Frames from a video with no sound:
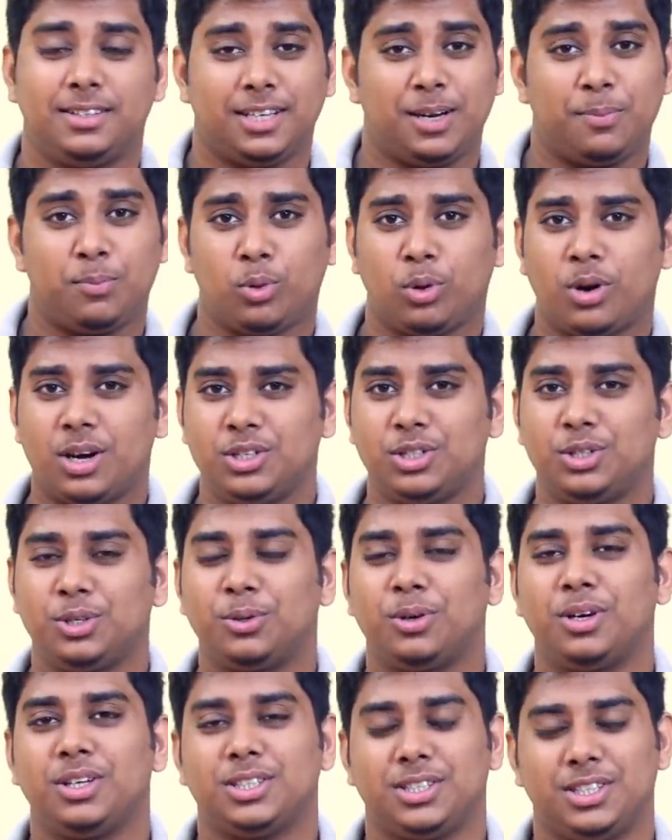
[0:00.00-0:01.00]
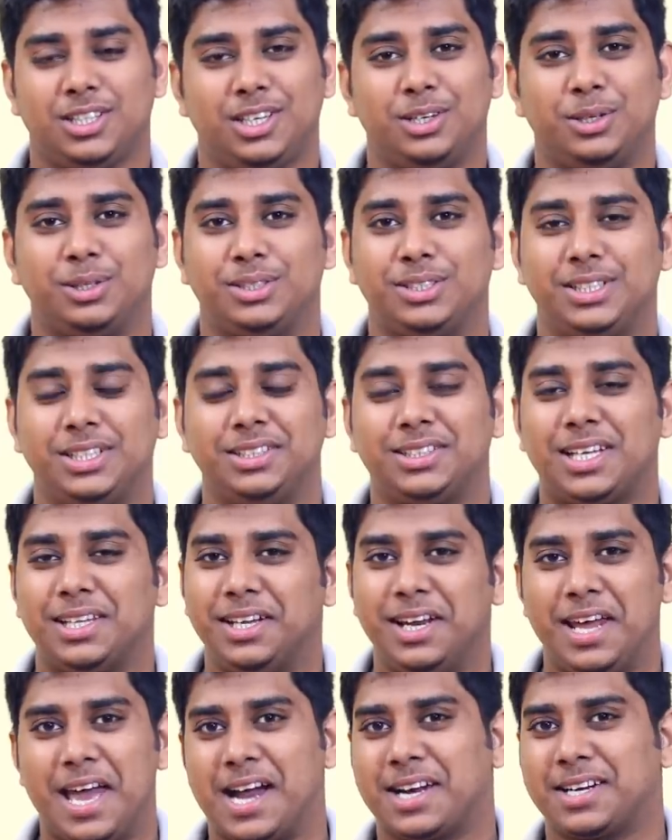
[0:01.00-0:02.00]
যেটা প্রকাশিত করেছে সেটা হচ্ছে
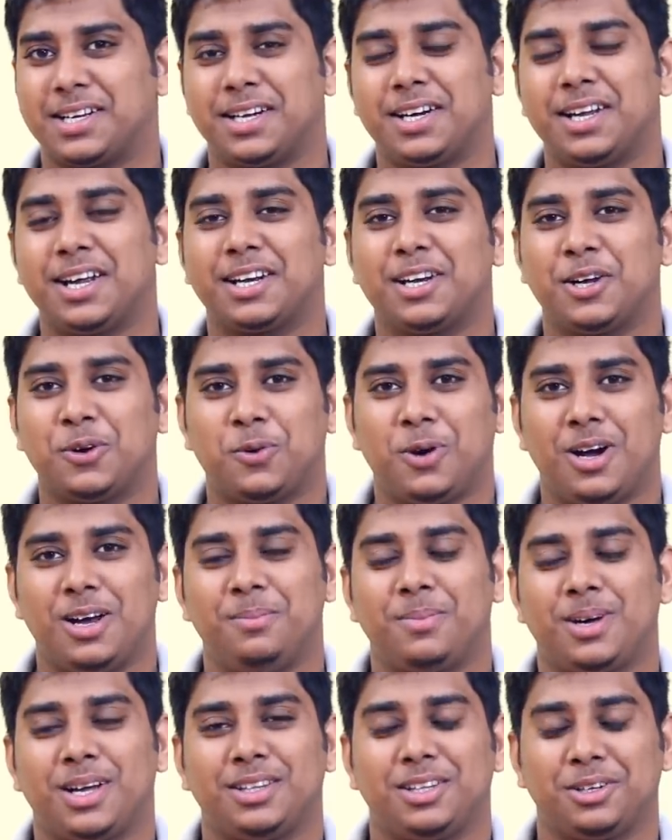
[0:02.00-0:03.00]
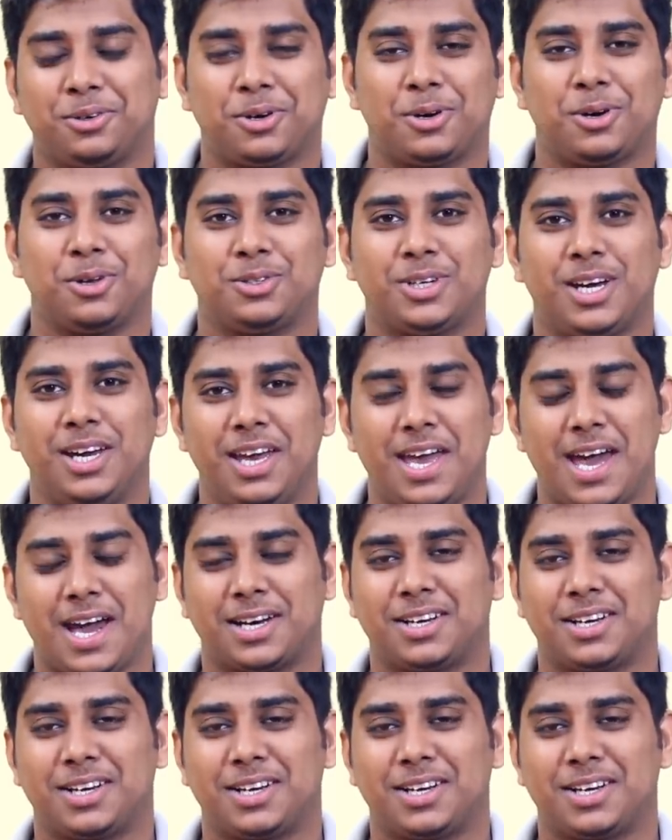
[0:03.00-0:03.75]
তাদের এক টাকার একটা কয়েন বানাতে খরচ হয়